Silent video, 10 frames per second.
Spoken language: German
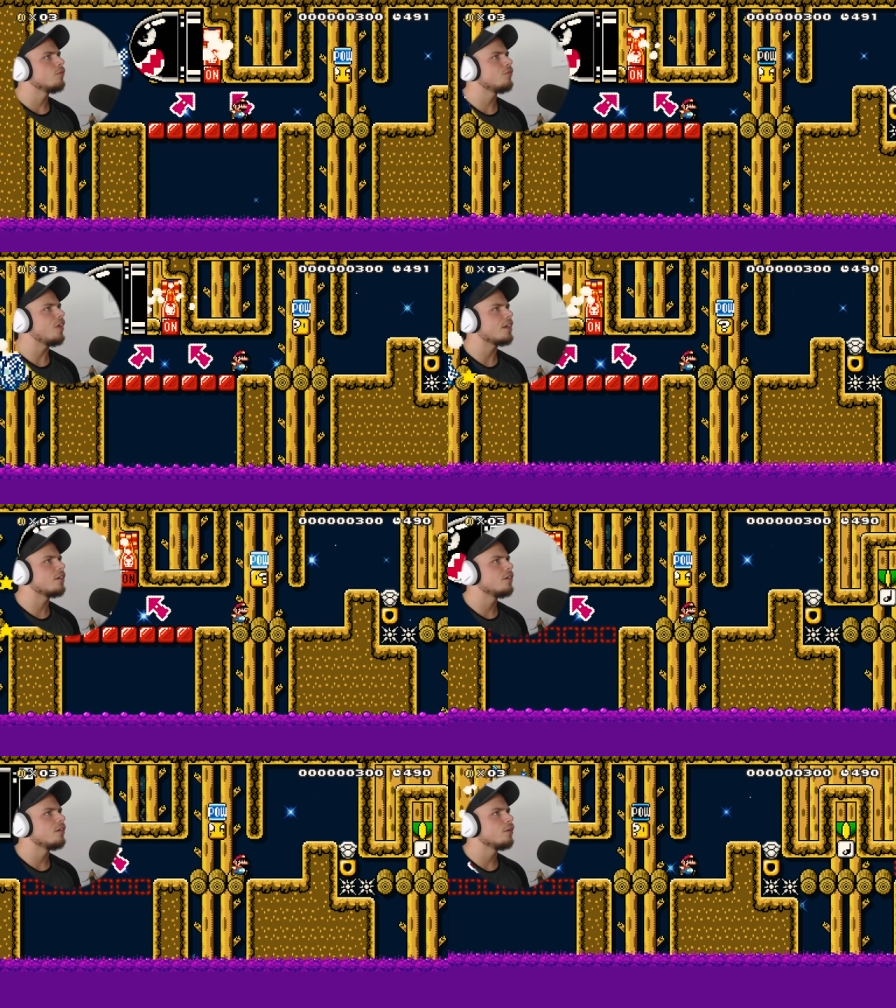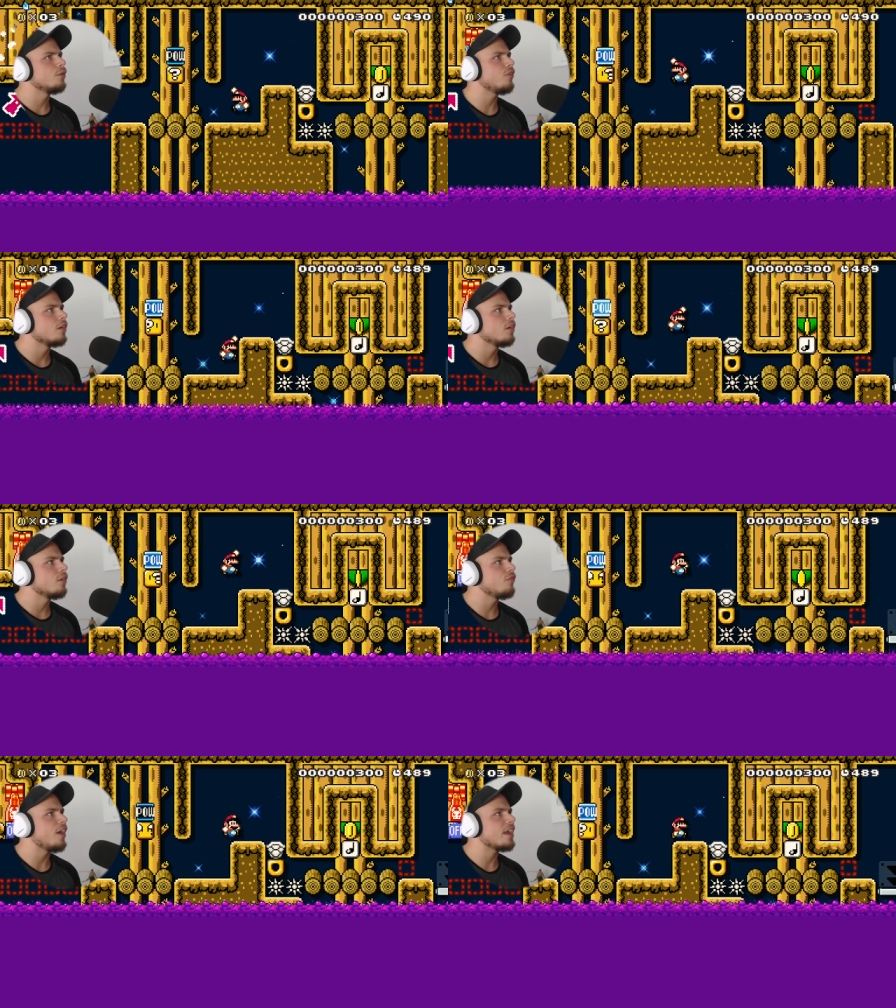Fake. Fake,
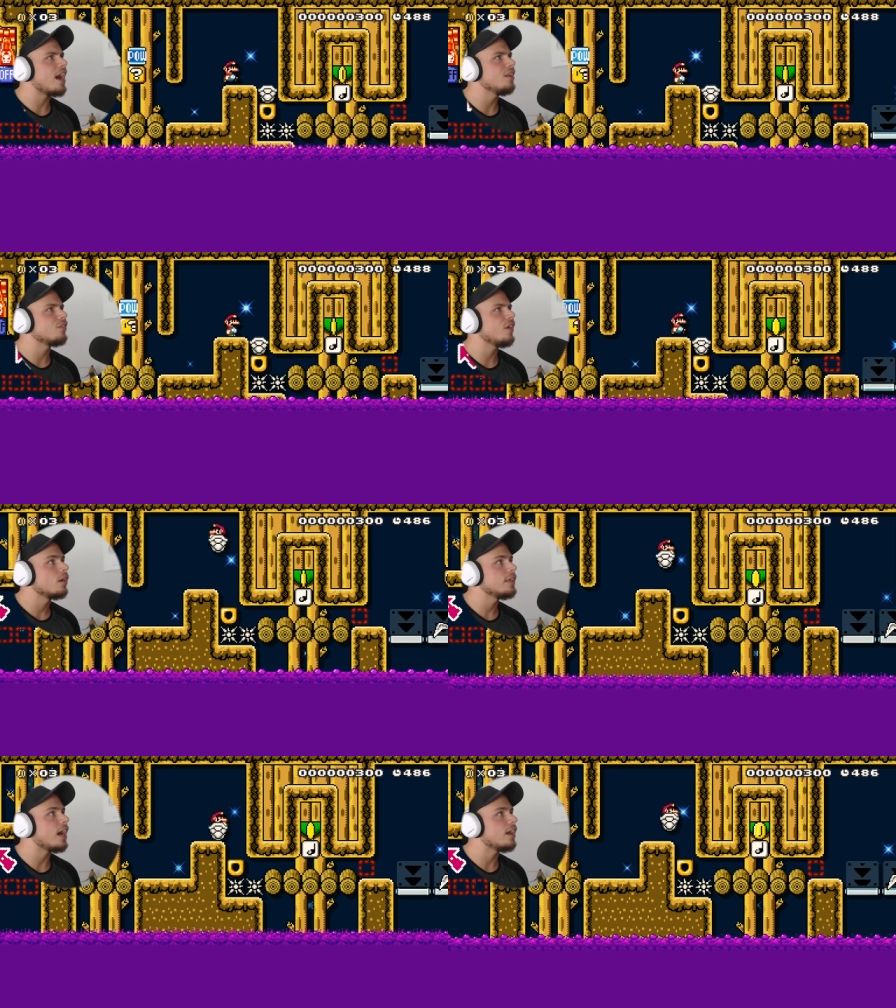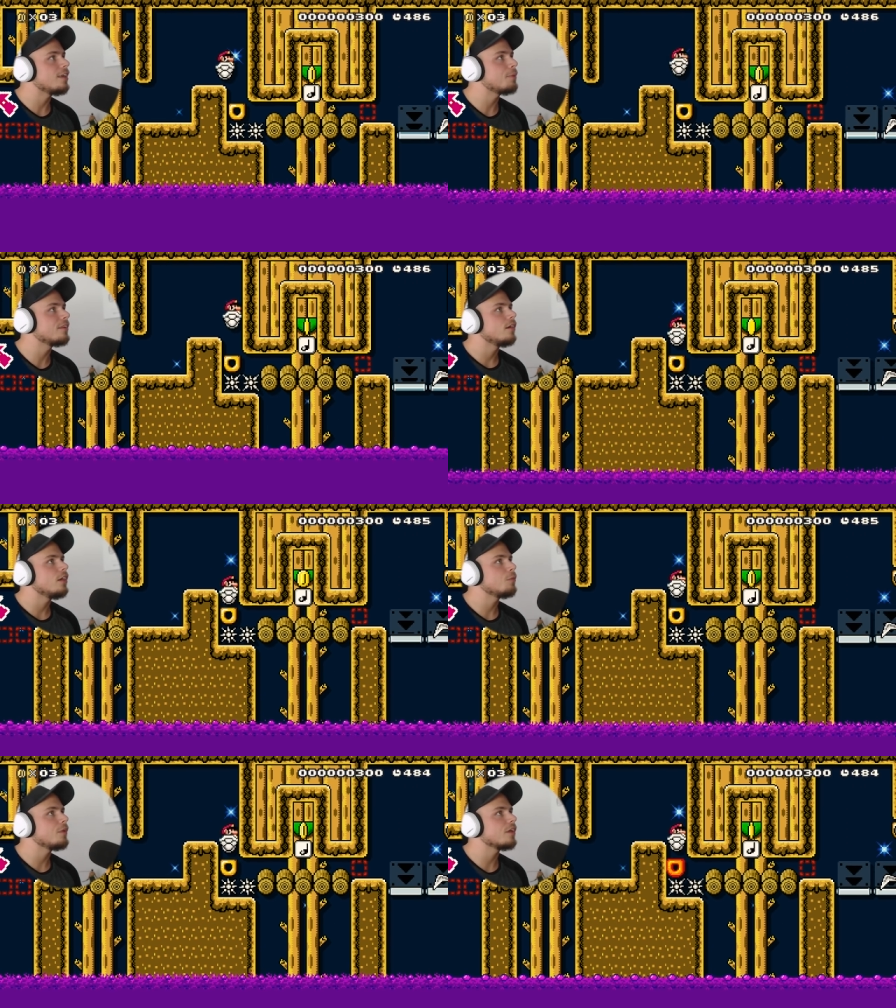fake, alles fake. Ja, ich bin drin.
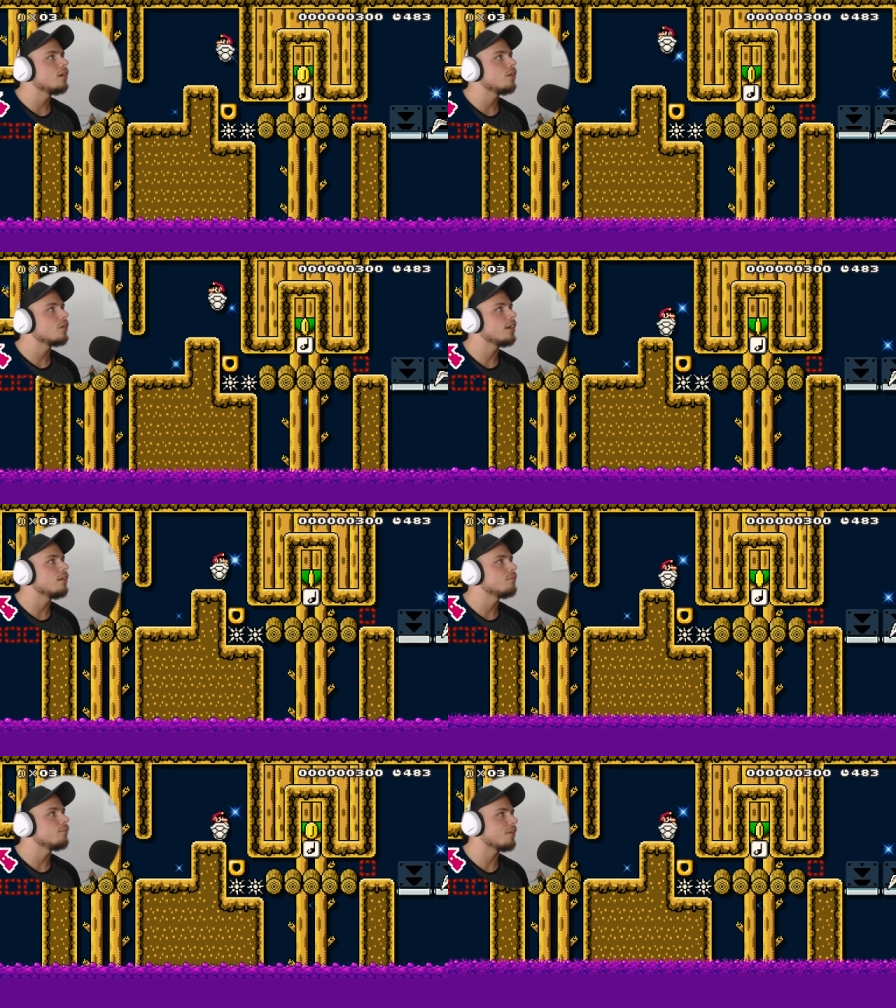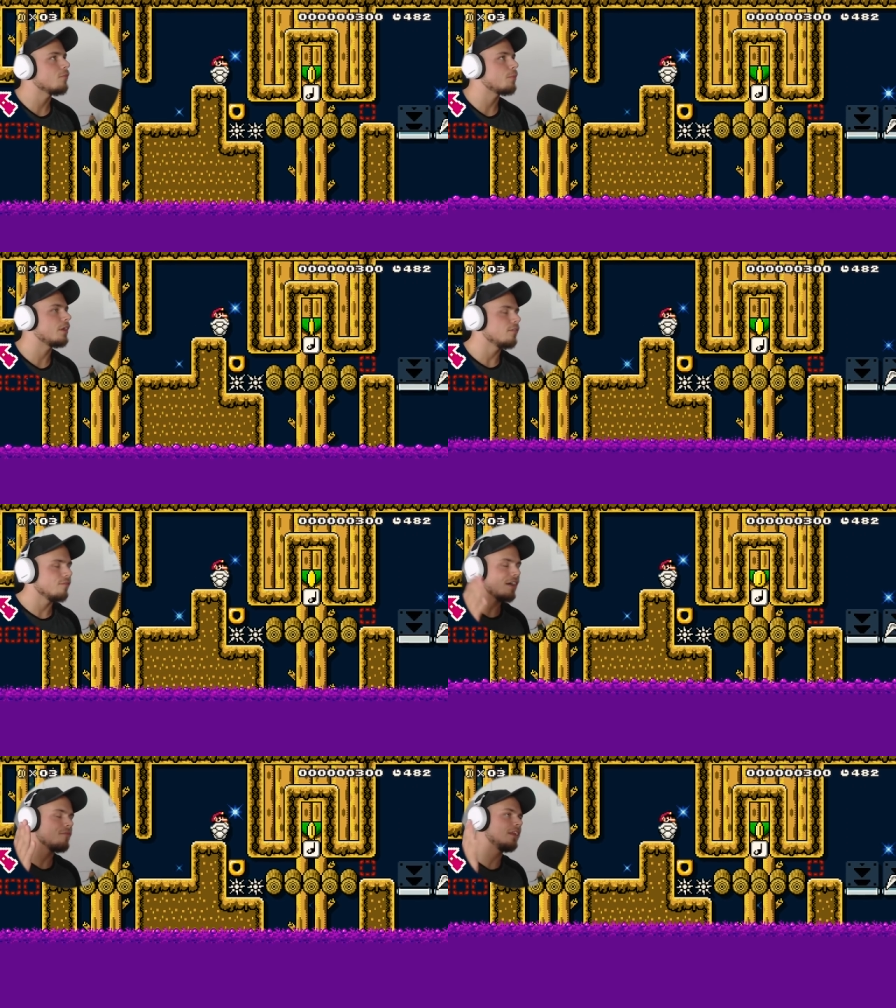Ich bin drin. Okay, warten wir nochmal. Warten wir den